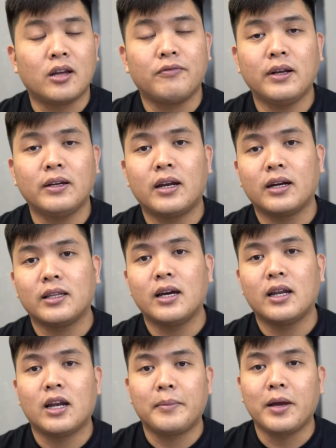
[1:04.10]
traffic dan yang
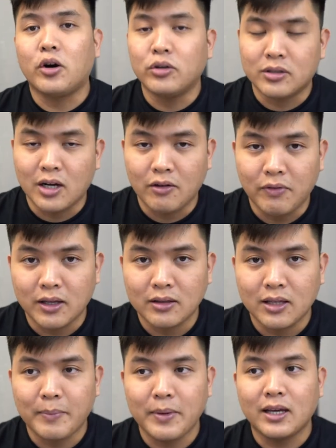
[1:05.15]
ketiga adalah namanya on traffic.
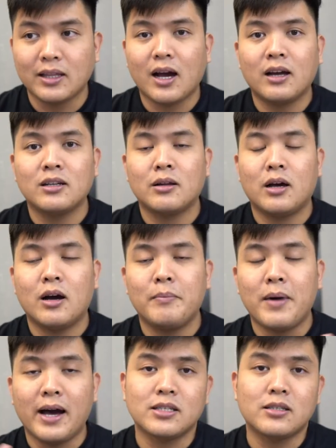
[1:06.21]
Tapi yang kita akan uh,
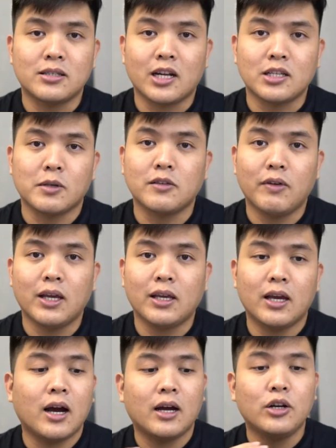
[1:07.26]
bahas secara spesifik
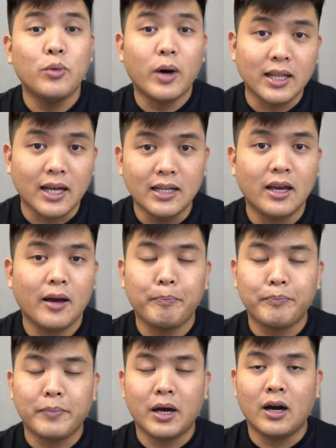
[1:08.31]
yang dua tadi ya,
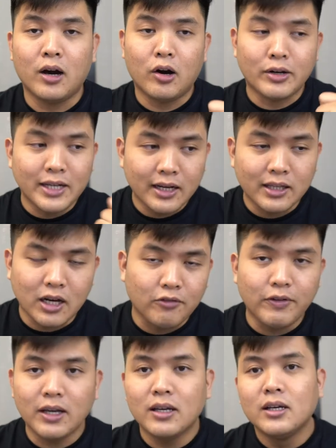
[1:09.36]
uh, organic
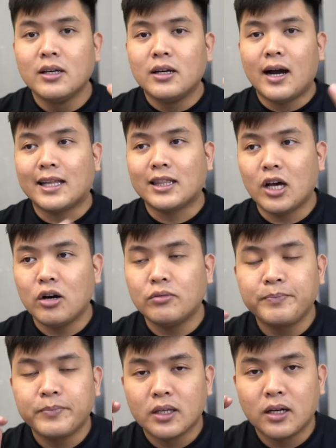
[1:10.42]
traffic
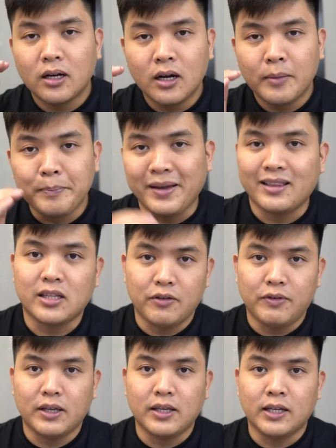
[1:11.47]
atau uh, paid
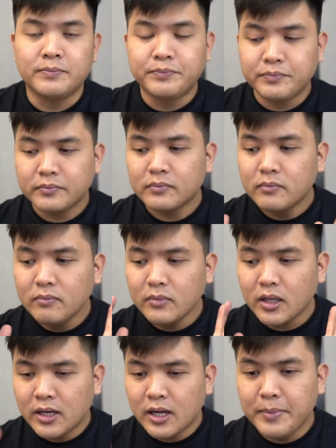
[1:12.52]
trafficnya.
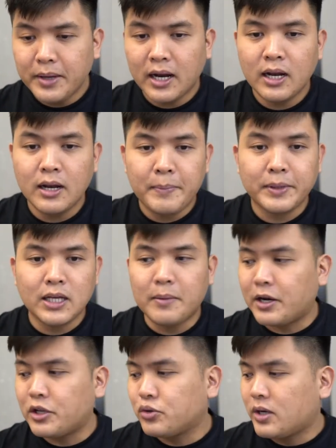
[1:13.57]
Nah, biar Anda dapat
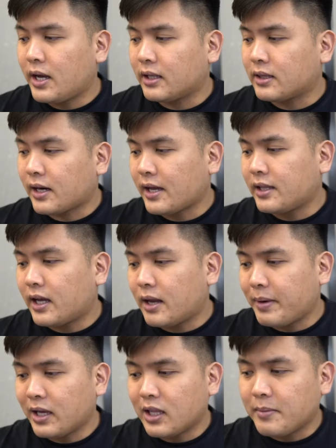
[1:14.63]
gambaran juga ya terkait dengan
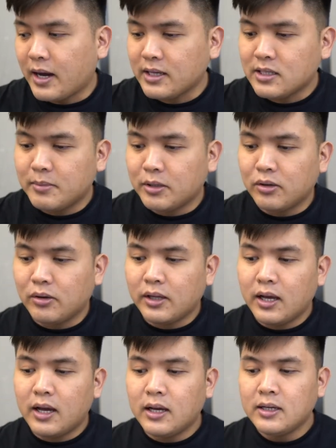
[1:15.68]
apa yang kita bahas,
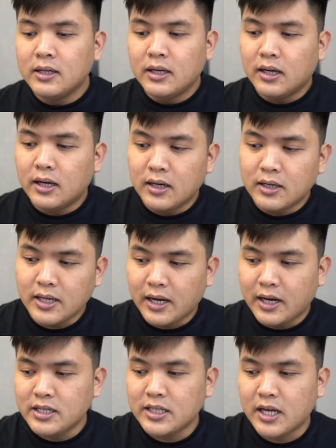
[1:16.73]
sebetulnya uh, saya
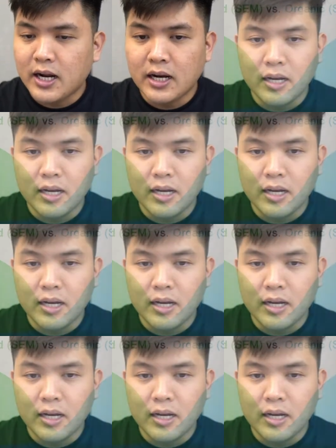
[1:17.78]
akan share